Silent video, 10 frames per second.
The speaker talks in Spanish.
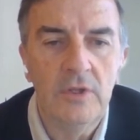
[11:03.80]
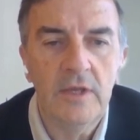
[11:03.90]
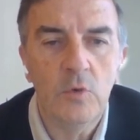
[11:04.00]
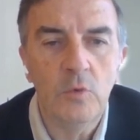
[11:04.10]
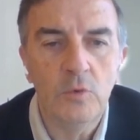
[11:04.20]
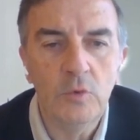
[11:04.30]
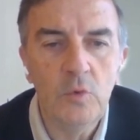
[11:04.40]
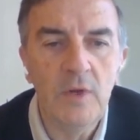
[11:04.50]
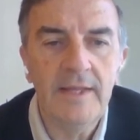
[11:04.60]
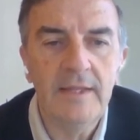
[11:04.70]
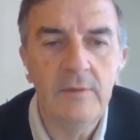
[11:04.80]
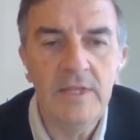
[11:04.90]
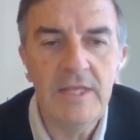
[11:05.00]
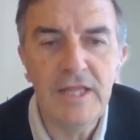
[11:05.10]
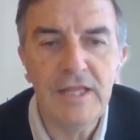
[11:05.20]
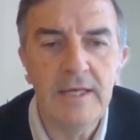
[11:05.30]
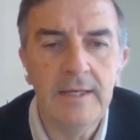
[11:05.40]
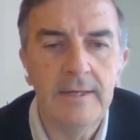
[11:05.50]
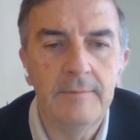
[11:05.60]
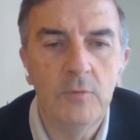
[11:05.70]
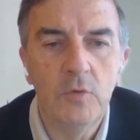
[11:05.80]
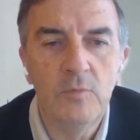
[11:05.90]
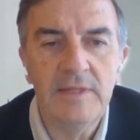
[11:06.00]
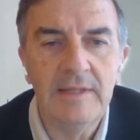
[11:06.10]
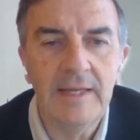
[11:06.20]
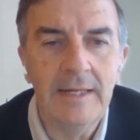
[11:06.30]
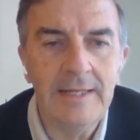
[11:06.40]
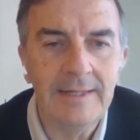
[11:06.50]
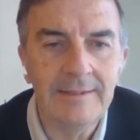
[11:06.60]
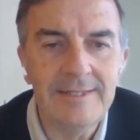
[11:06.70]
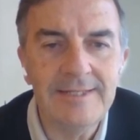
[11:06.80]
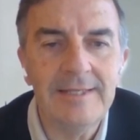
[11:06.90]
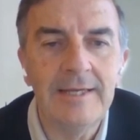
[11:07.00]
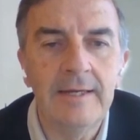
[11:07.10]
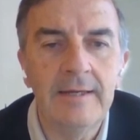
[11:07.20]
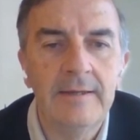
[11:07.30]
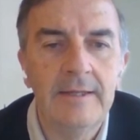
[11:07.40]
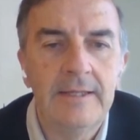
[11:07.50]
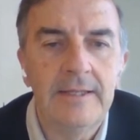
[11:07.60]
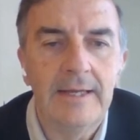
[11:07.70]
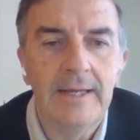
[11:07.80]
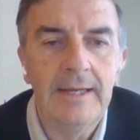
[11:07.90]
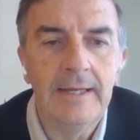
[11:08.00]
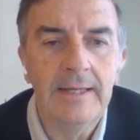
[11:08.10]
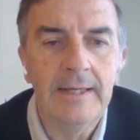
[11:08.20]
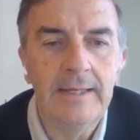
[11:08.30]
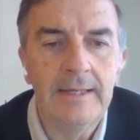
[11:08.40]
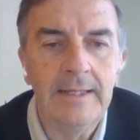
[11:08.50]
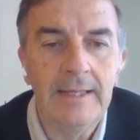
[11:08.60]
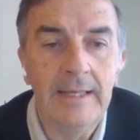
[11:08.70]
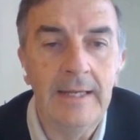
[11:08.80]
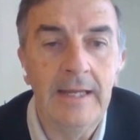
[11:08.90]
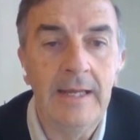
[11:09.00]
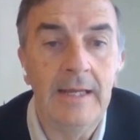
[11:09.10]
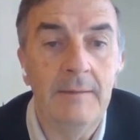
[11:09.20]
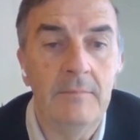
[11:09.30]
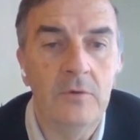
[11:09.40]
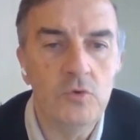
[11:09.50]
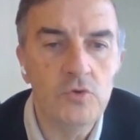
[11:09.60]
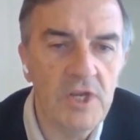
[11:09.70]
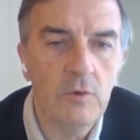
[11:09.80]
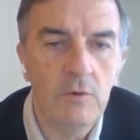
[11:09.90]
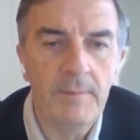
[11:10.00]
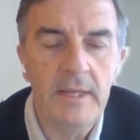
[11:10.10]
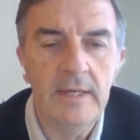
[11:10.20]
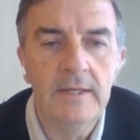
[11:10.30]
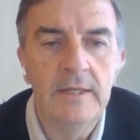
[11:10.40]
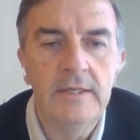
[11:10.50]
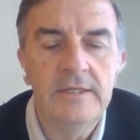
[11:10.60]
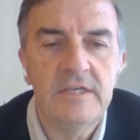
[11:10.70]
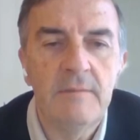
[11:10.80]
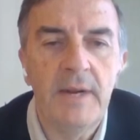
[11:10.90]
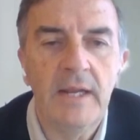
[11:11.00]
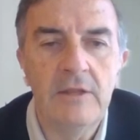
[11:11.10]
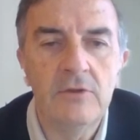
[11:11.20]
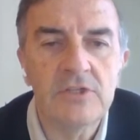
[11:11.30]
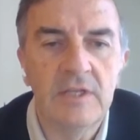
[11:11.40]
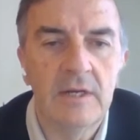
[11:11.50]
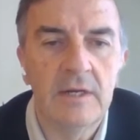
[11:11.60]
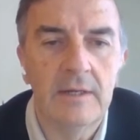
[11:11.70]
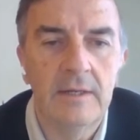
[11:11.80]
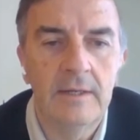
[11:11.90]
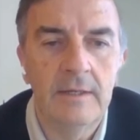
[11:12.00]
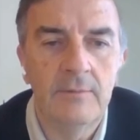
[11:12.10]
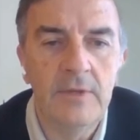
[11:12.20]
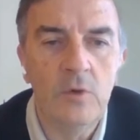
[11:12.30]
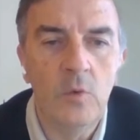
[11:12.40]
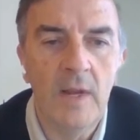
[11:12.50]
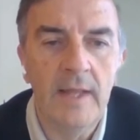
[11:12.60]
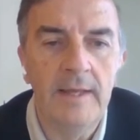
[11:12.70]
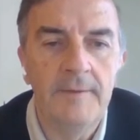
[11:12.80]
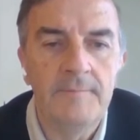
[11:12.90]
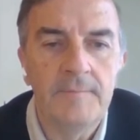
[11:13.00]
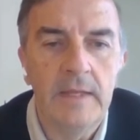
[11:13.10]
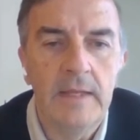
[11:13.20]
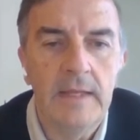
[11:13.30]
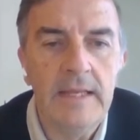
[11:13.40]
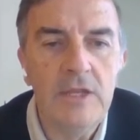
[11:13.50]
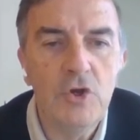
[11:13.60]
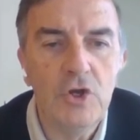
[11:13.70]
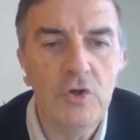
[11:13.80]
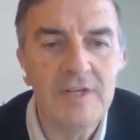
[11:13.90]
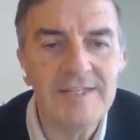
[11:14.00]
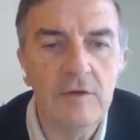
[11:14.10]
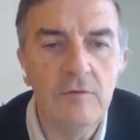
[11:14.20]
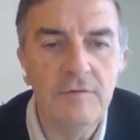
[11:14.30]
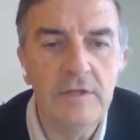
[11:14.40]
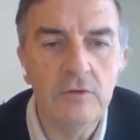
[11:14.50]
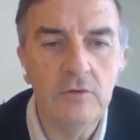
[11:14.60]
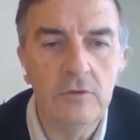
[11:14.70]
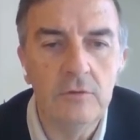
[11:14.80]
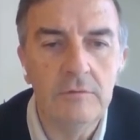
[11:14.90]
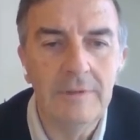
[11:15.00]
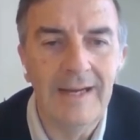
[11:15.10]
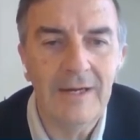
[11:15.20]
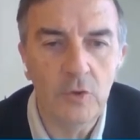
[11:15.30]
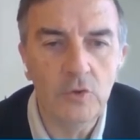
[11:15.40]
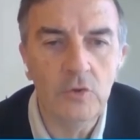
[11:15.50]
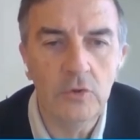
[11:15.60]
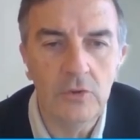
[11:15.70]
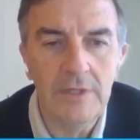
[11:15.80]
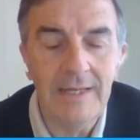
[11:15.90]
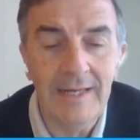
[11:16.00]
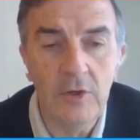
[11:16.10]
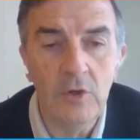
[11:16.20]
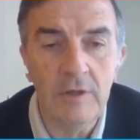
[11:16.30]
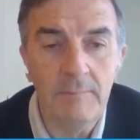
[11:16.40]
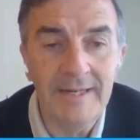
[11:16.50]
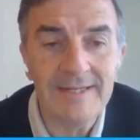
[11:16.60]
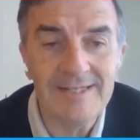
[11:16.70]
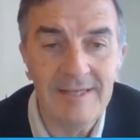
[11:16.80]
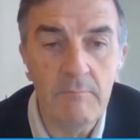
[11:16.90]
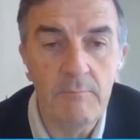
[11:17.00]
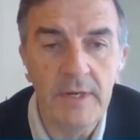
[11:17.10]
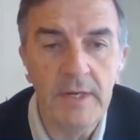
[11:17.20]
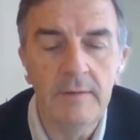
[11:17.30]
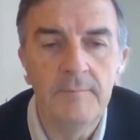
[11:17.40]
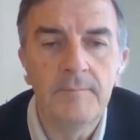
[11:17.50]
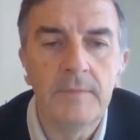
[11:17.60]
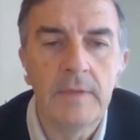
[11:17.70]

de cultura, de belleza monumental y artística al que la Rusia europea siempre ha querido estar eh, vinculada. Y yo creo que este conflicto ha roto, y creo que para siempre,